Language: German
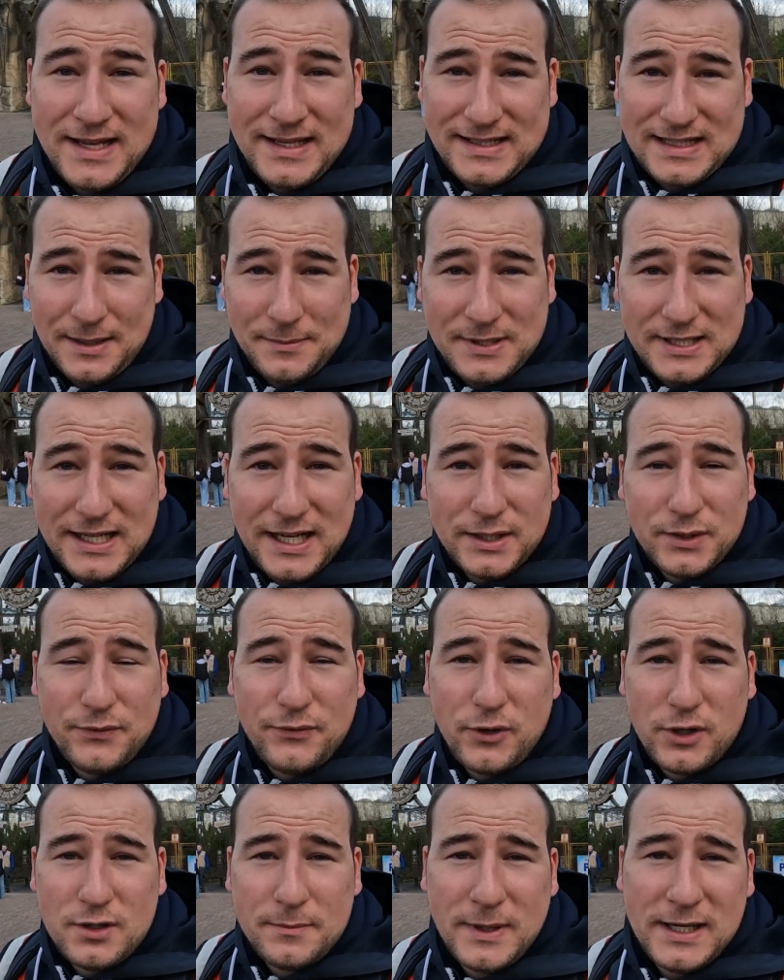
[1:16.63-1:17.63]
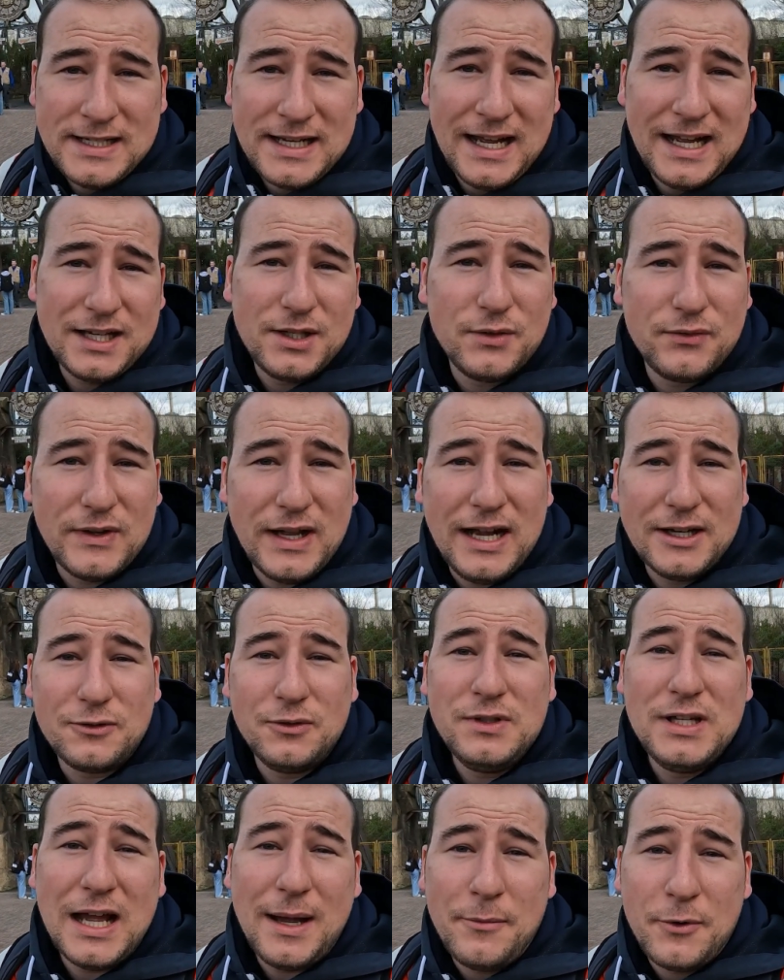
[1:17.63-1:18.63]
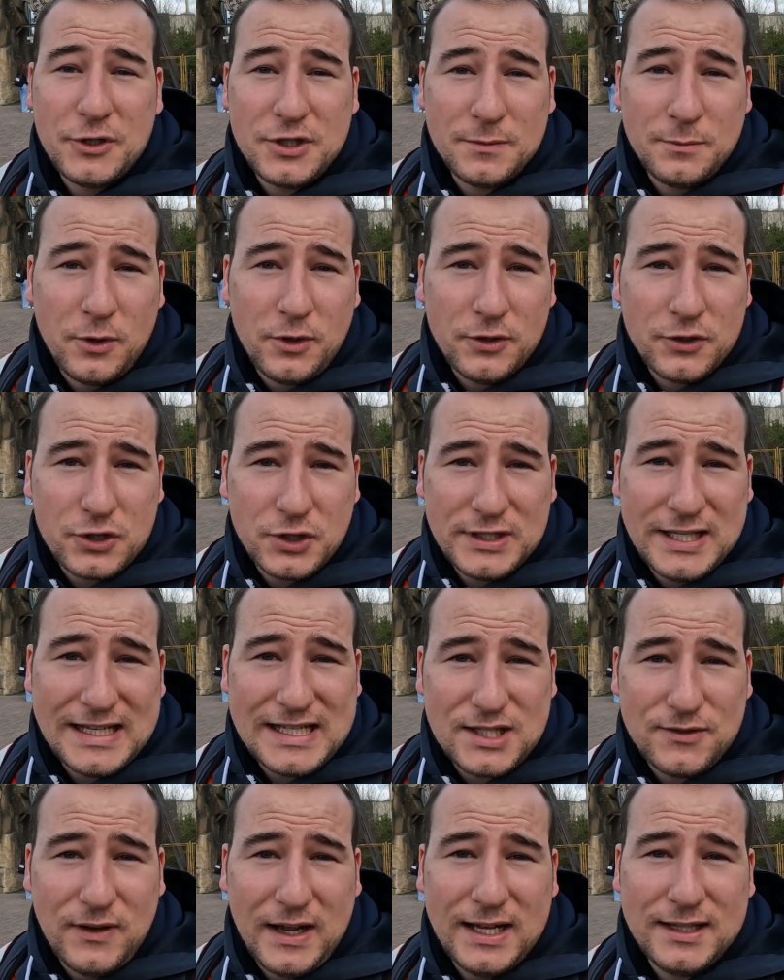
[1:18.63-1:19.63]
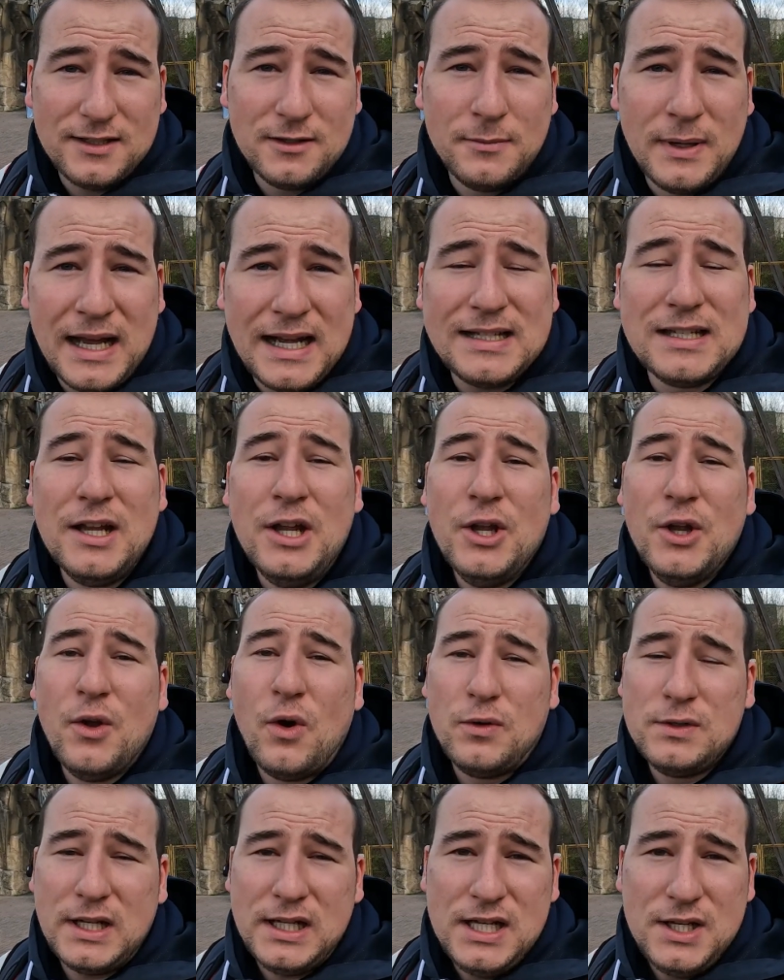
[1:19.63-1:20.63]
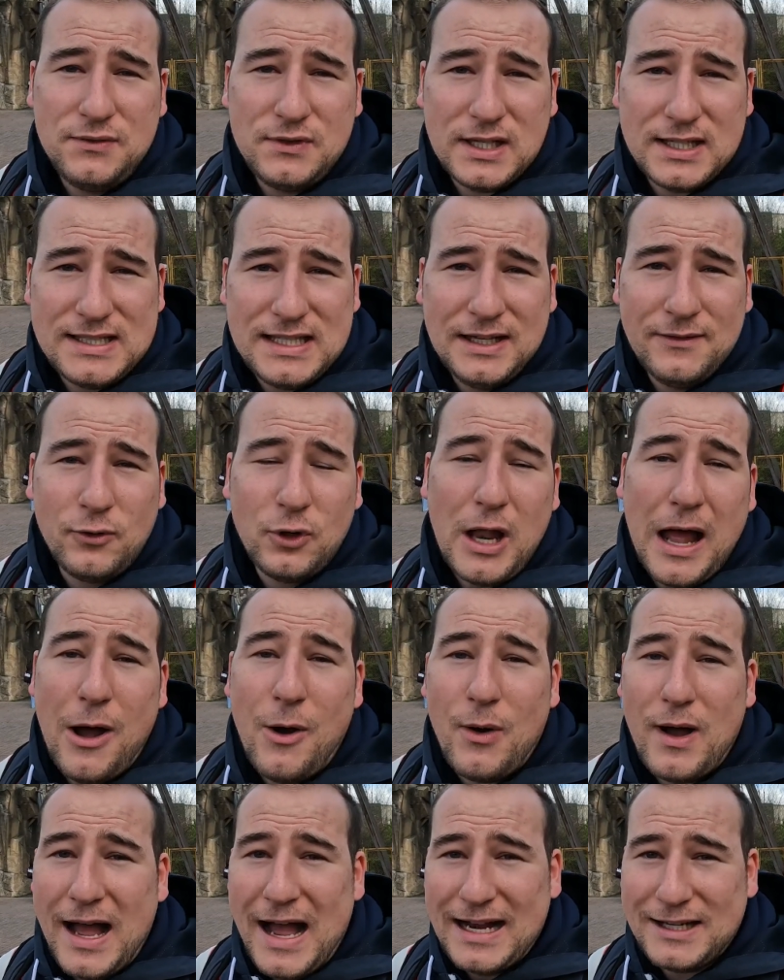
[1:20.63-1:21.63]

Jetzt habe ich gerade vorne mal nachgefragt und die haben heute Morgen schon Testfahrten gemacht und da lief das Ding wohl auch.